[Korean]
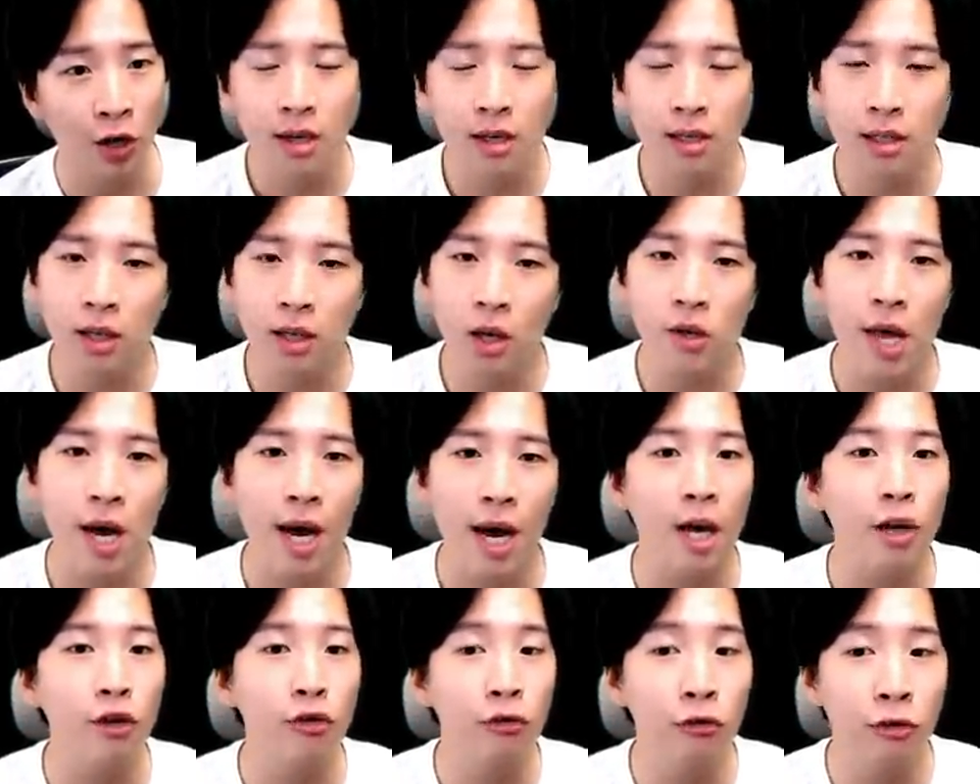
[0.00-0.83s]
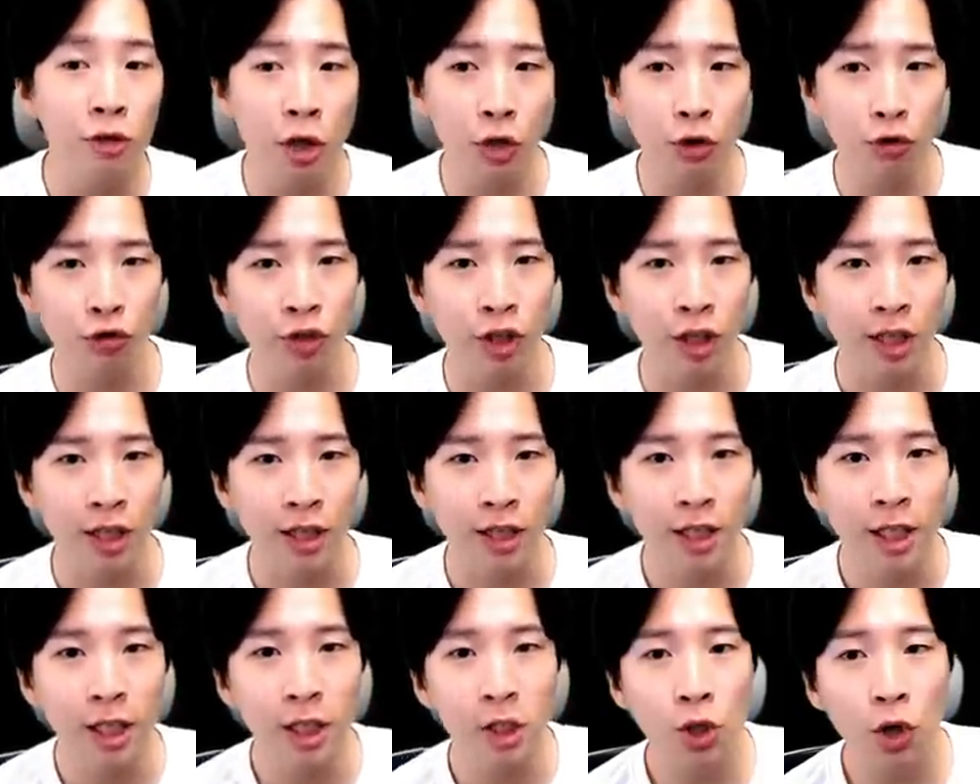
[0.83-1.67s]
그러다가 육 년 뒤
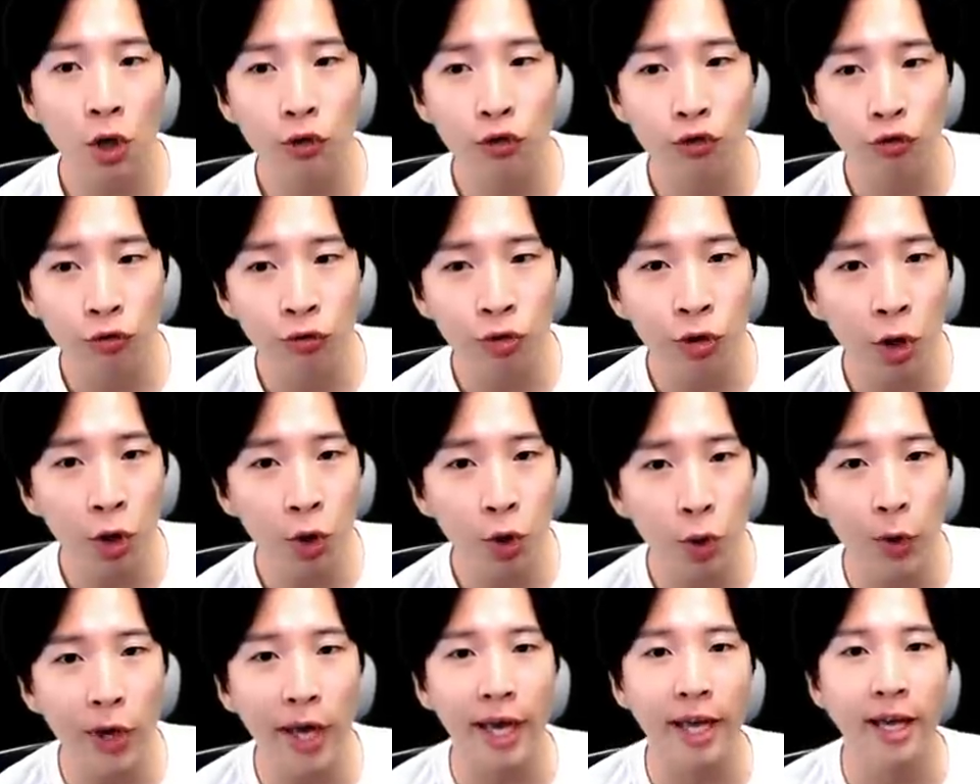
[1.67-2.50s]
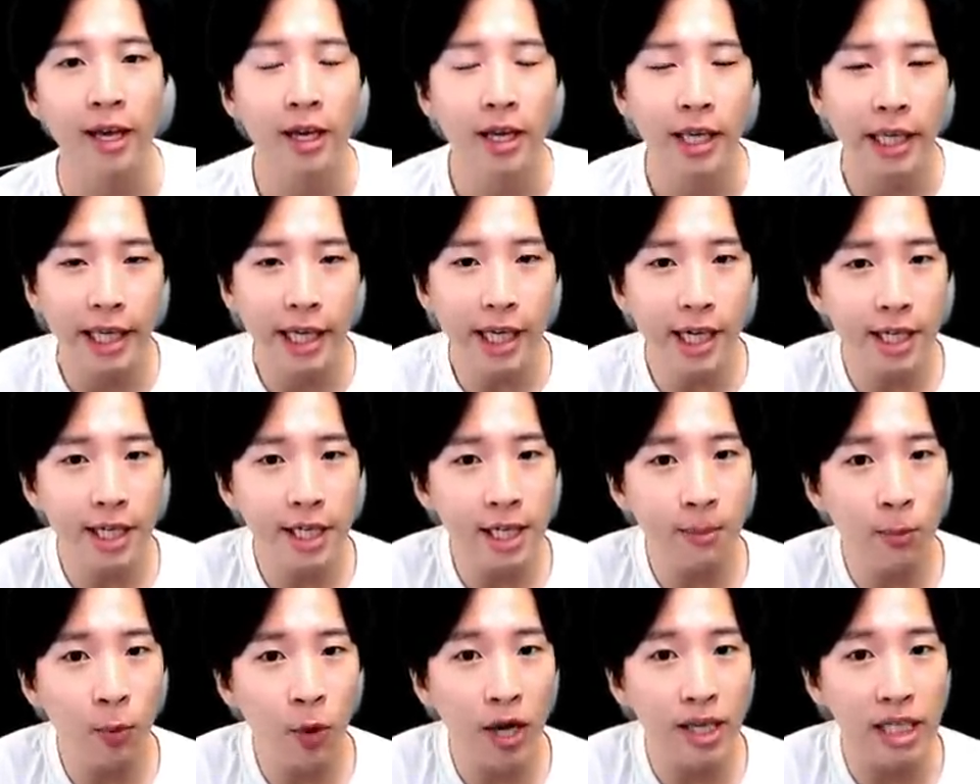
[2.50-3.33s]
이천육 년도에 일
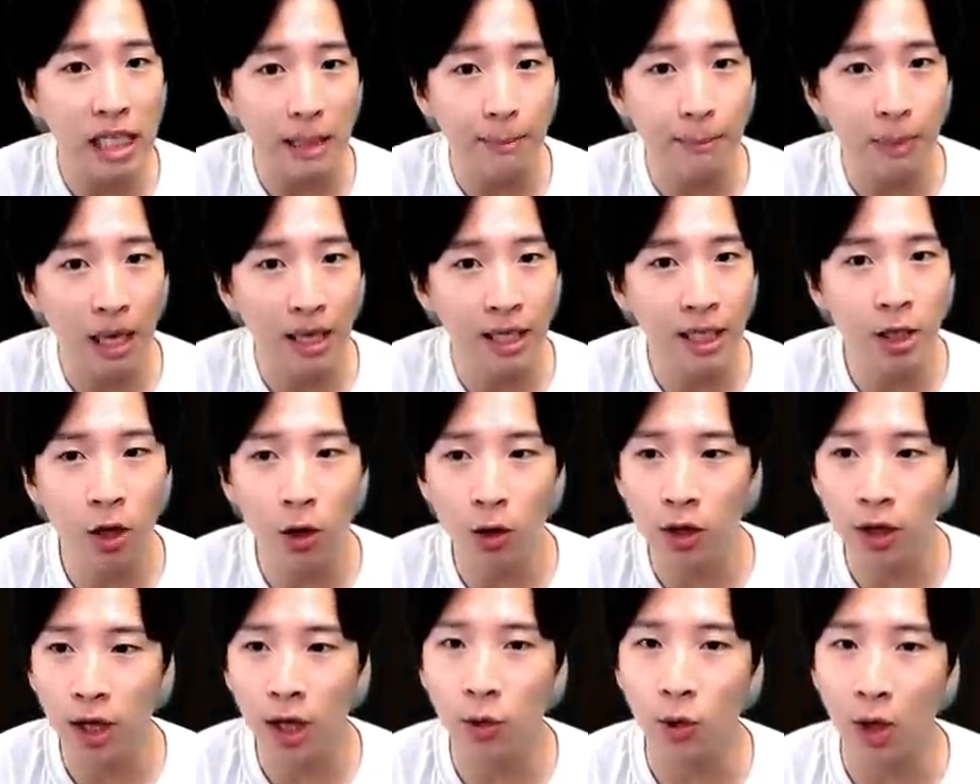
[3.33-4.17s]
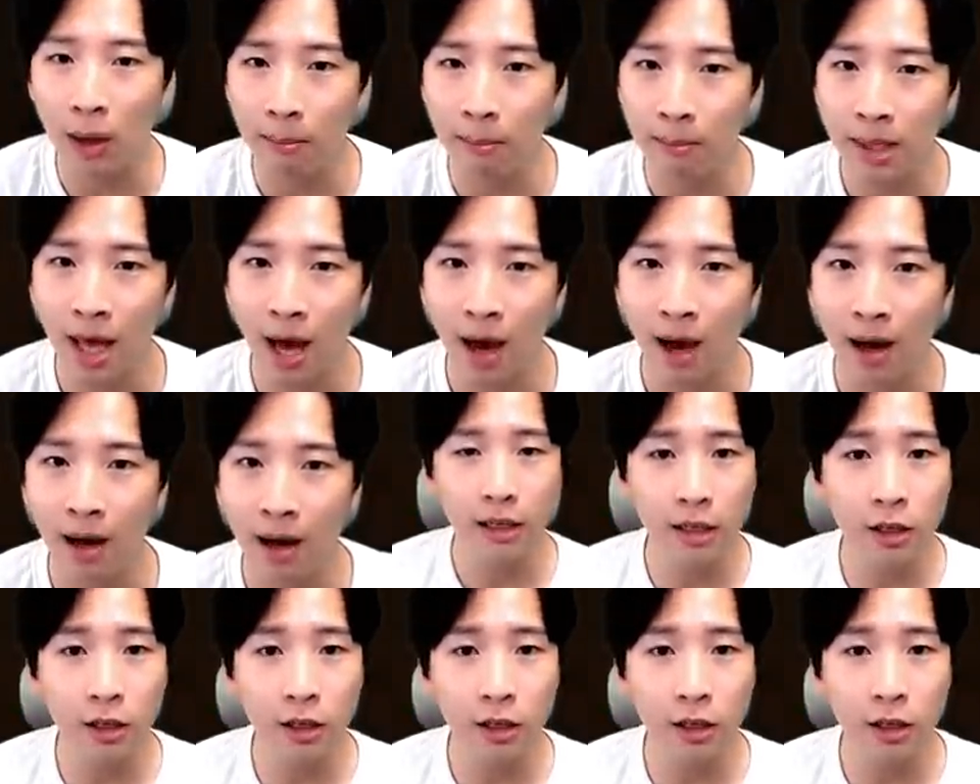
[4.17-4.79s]
심 회재판이 열리게 됩니다.